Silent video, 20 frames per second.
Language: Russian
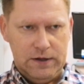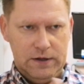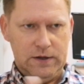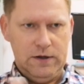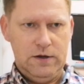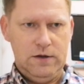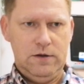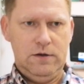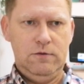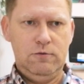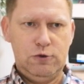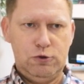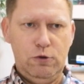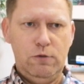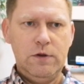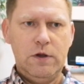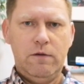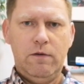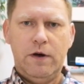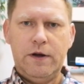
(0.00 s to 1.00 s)
э,
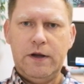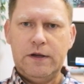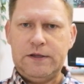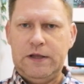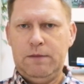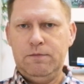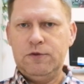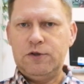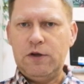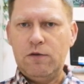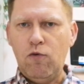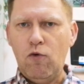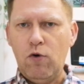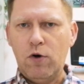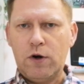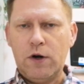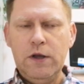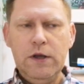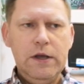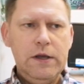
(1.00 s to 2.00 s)
условно говоря, там
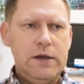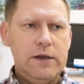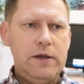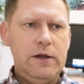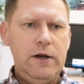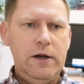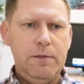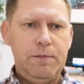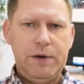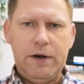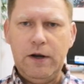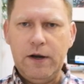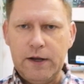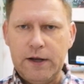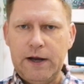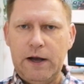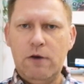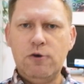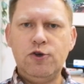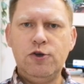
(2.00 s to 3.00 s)
двор или
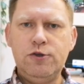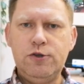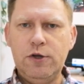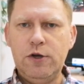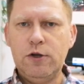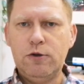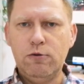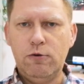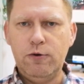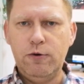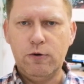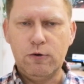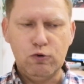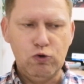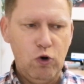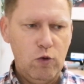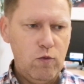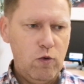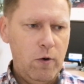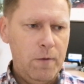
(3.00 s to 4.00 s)
прилегающую территорию к
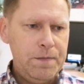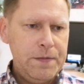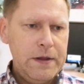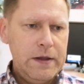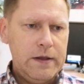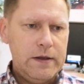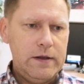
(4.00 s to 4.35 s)
дому.